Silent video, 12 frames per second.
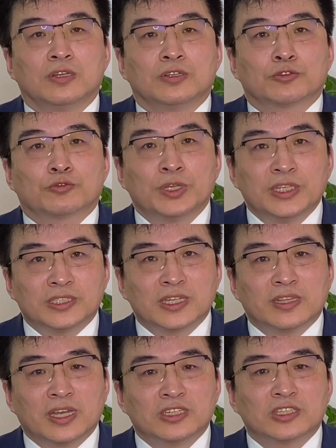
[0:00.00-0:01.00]
所以现
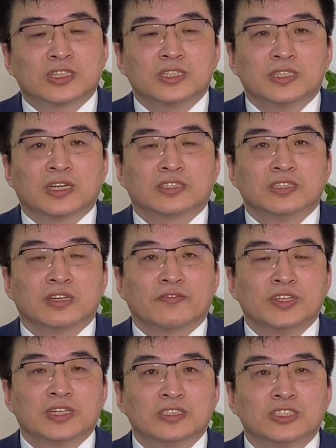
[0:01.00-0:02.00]
在这实际上是一个
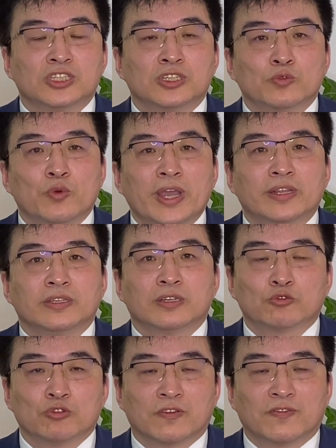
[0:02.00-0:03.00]
非常奇怪的一个
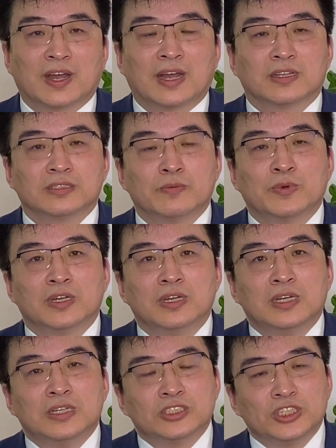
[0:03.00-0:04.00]
做法。那么。
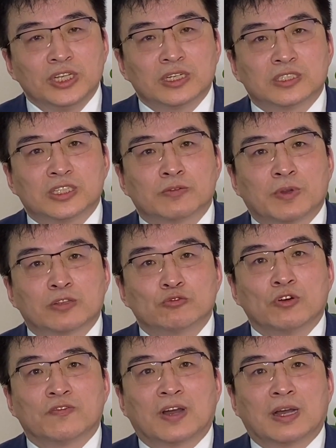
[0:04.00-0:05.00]
这个奇怪的
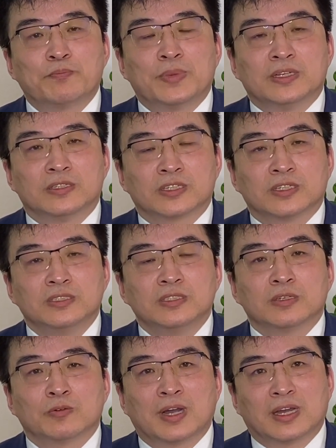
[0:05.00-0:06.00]
做法本身
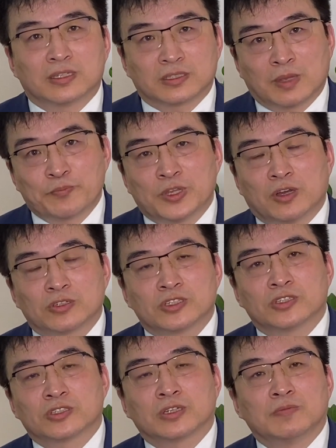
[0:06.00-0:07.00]
的话，它表示
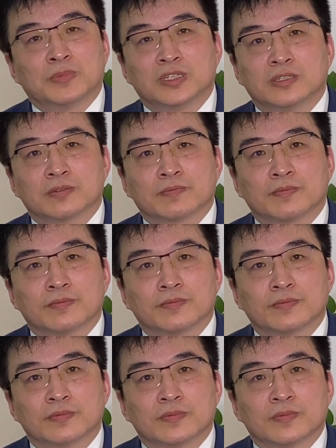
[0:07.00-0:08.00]
什么呢？
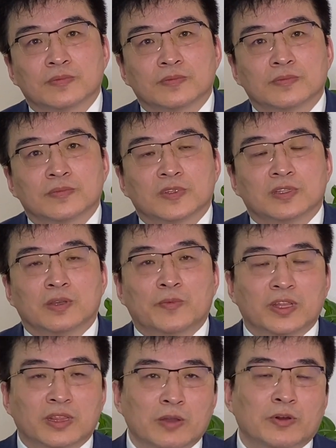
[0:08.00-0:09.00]
那
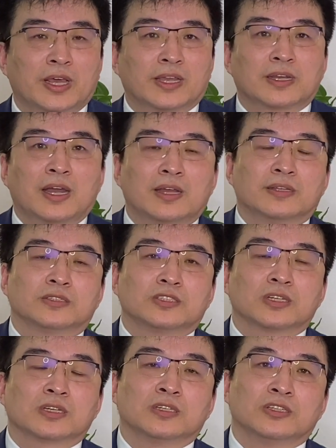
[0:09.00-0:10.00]
么在我来看，
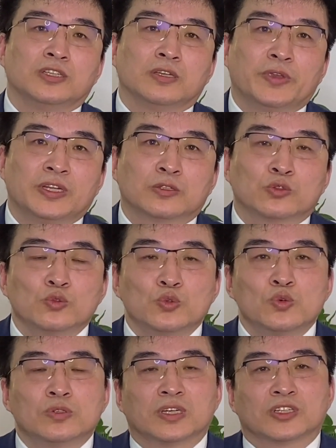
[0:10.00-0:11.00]
这可能意味着中
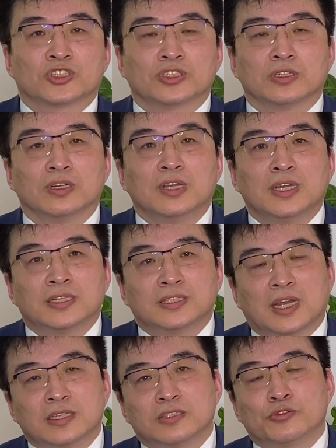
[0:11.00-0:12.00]
共呢是
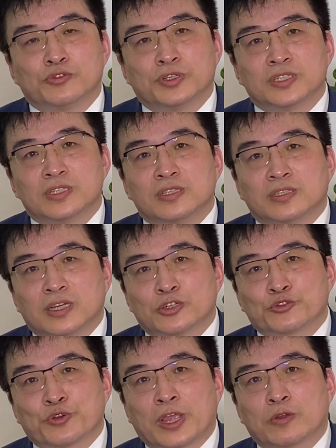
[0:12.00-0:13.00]
下定决心在
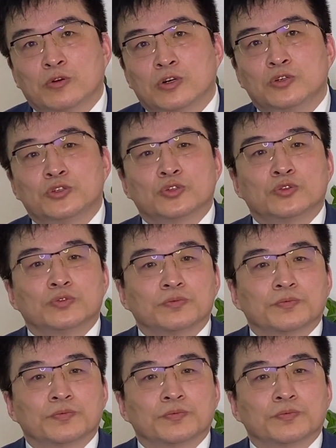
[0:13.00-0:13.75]
甩锅欧洲。